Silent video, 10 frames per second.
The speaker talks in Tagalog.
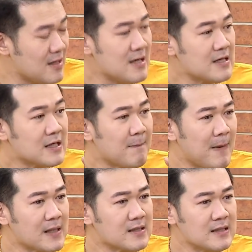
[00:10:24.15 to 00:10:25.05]
Yeah.
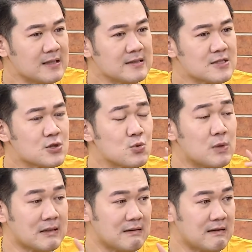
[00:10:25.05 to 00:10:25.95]
Kapag
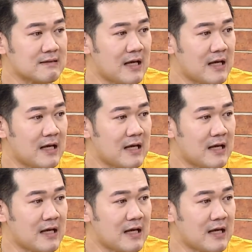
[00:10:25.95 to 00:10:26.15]
nasugat